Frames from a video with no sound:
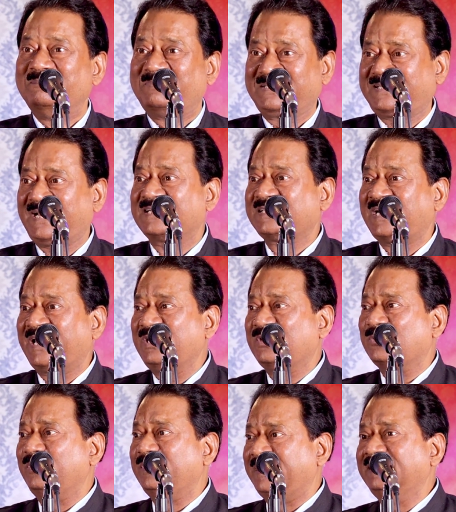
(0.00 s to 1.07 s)
भ्रष्टाचारी
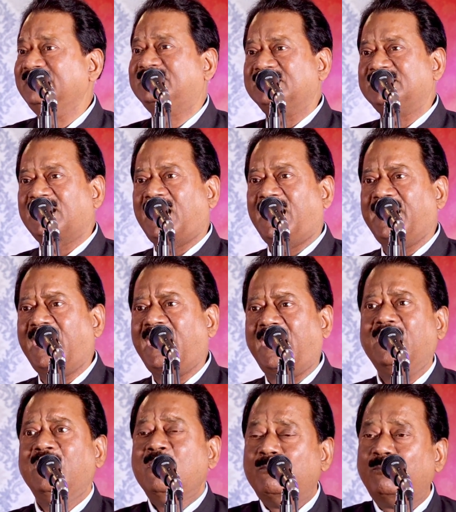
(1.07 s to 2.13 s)
को नींद से जगाया
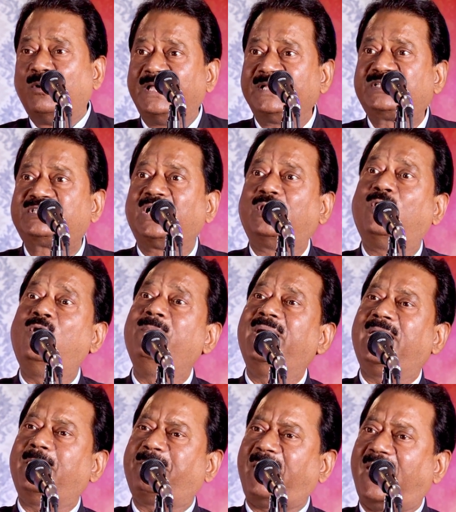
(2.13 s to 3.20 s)
बोले चलो
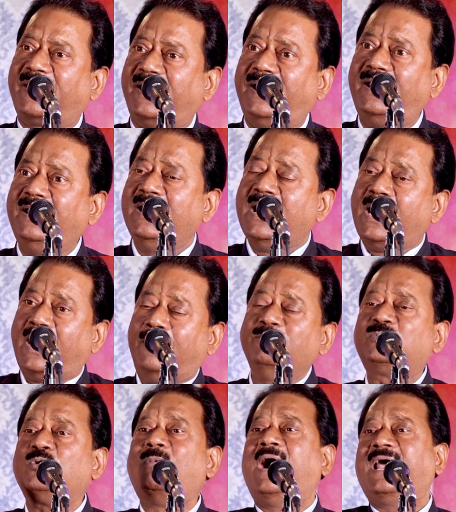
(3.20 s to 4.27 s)
मेरे प्यारे हम
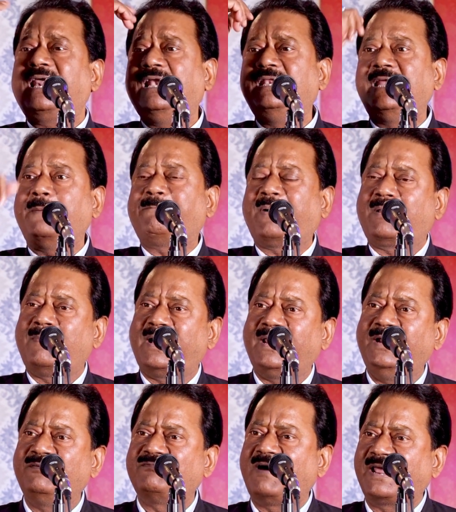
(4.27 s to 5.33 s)
तुम्हारे लिए
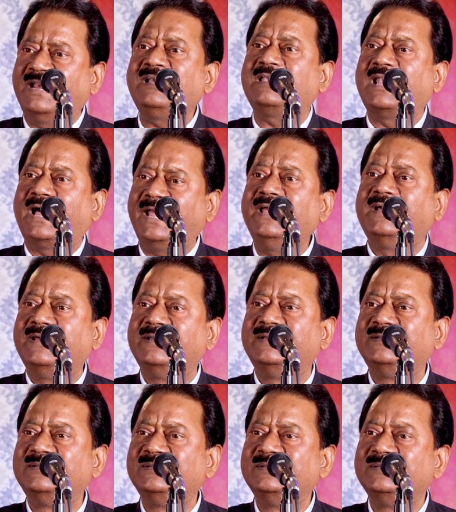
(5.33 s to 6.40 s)
परमानेंट वारंट लाए हैं
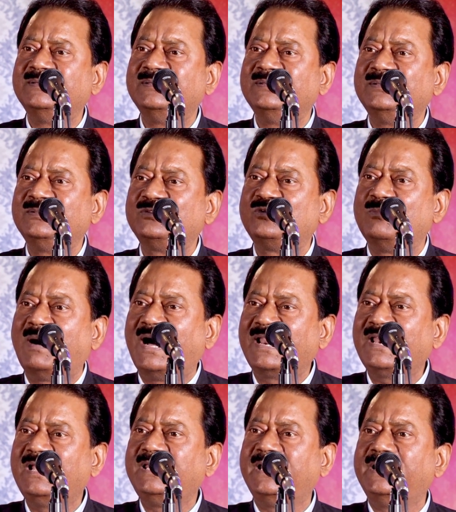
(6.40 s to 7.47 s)

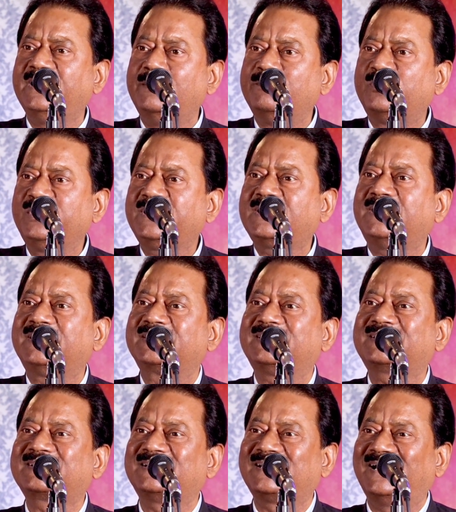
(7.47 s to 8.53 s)
तुम्हारे लिए यमपुरी का
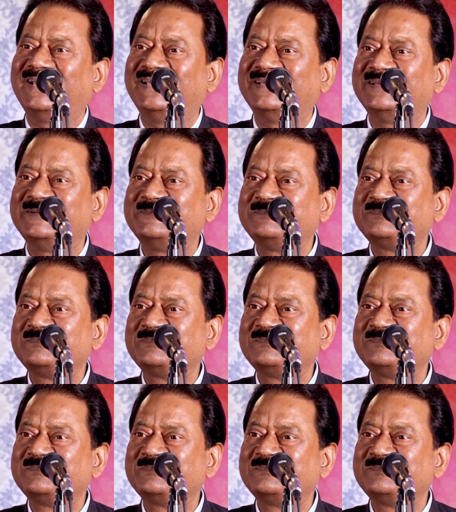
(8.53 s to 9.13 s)
टिकट कटाए हैं